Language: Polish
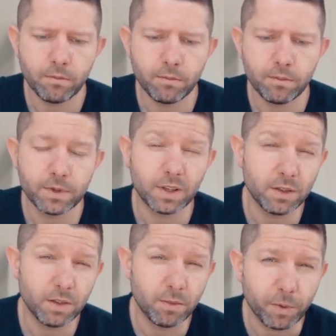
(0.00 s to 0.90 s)
w
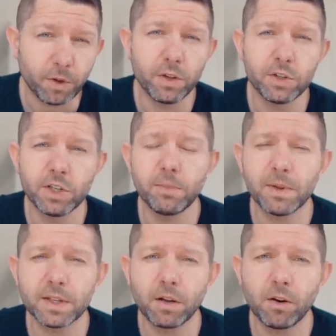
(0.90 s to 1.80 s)
zasadzie pod koniec
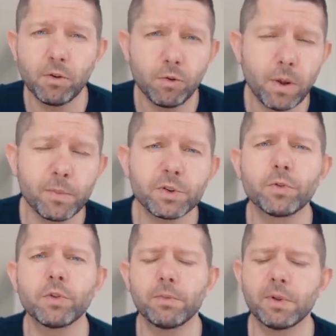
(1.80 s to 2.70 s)
17 roku, na
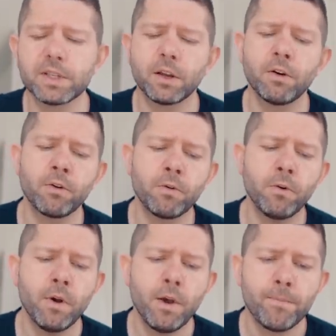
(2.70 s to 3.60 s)
początku 18
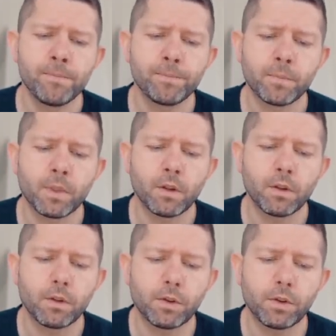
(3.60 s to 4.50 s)
roku,
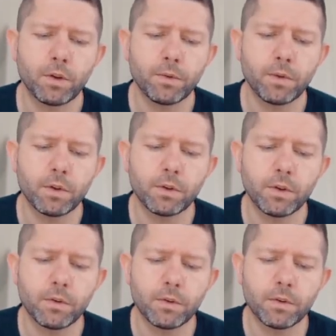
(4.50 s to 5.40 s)
to,
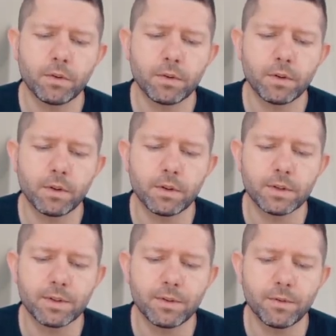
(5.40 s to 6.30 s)
to,
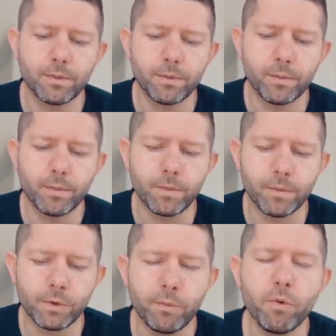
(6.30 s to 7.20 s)
y,
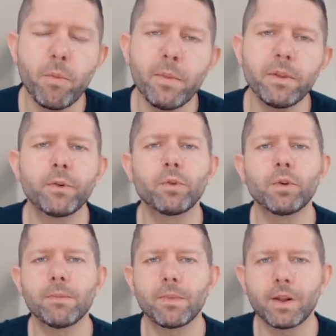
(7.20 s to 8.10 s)
to był moment, w
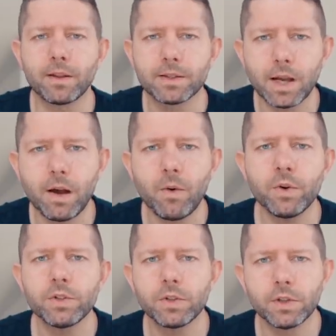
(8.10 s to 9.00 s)
którym
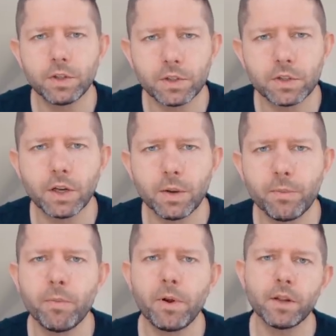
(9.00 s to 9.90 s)
całość tych 3,5
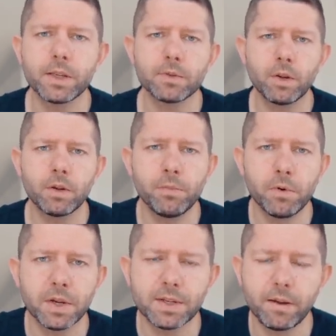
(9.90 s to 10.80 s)
miliona złotych
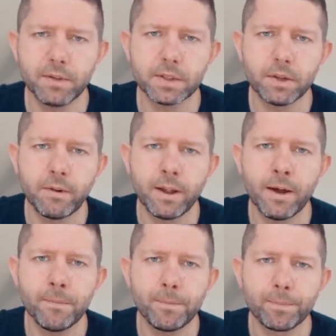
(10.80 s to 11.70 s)
była
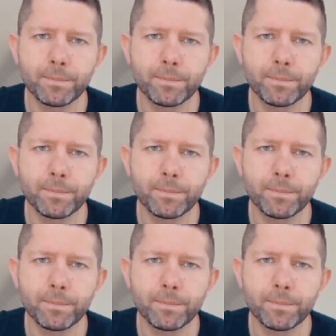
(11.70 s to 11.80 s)
zainwestowana